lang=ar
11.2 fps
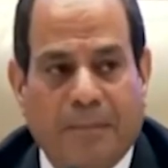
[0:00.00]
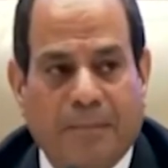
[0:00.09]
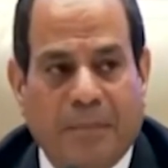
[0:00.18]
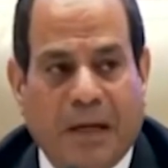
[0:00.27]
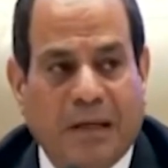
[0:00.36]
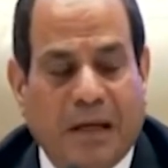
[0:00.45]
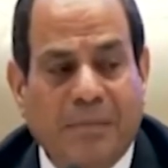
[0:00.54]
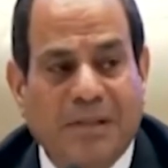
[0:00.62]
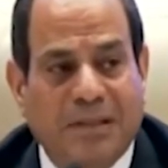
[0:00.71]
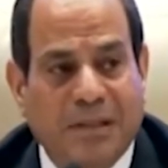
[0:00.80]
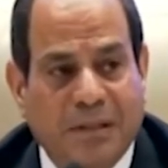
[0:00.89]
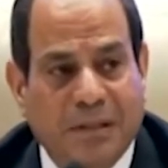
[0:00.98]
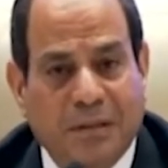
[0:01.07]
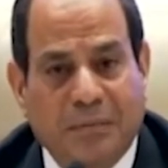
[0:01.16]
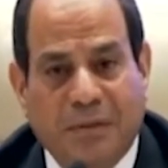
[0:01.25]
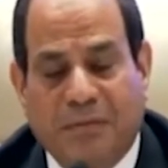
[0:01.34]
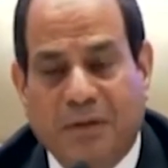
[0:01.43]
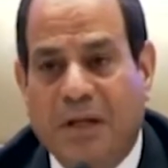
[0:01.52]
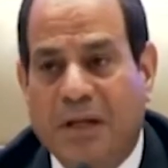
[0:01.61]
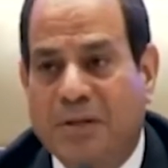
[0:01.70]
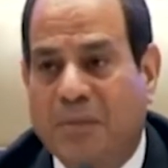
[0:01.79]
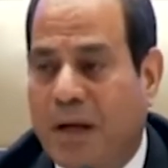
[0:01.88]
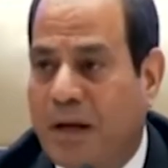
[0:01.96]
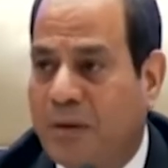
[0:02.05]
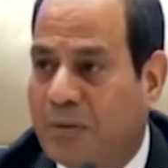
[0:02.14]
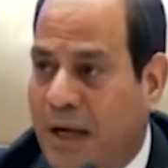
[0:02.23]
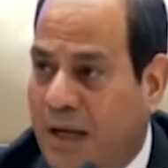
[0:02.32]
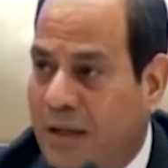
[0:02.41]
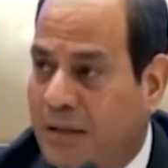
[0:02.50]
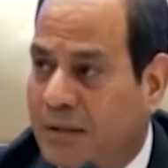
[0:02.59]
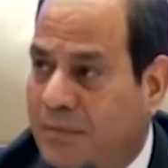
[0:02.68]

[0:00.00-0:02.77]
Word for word: بعد خمس سنين بفضل الله سبحانه وتعالى